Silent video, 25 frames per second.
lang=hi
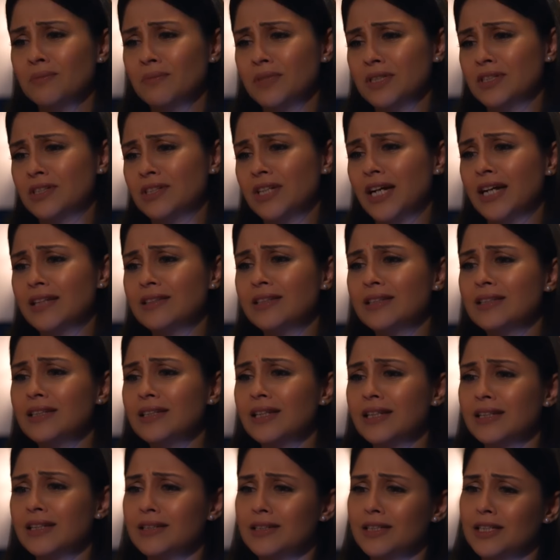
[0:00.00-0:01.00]
बस चाहती
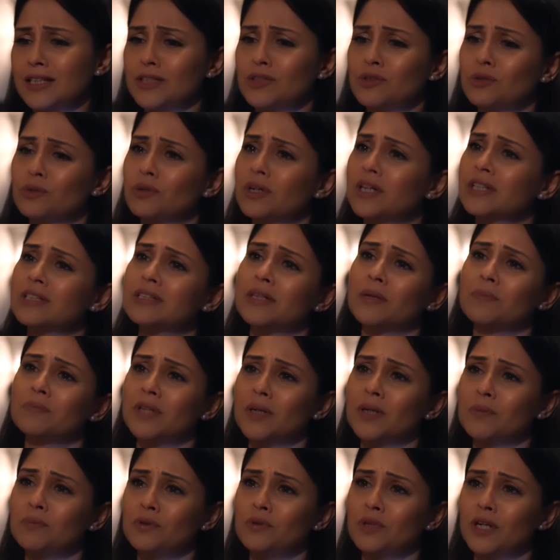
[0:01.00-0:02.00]
थी कि यीशु का
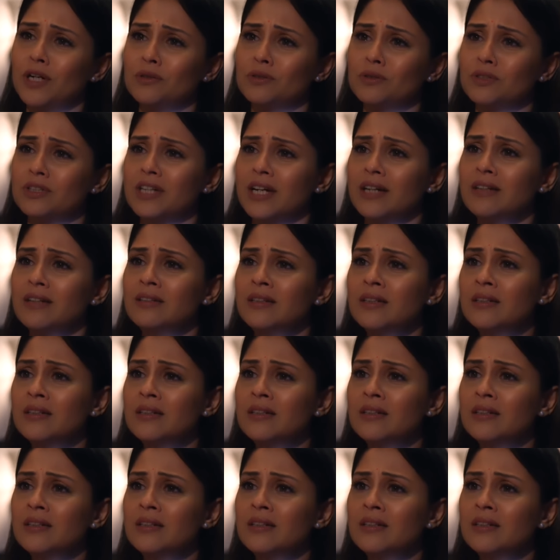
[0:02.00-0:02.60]
सपना पूरा हो जाए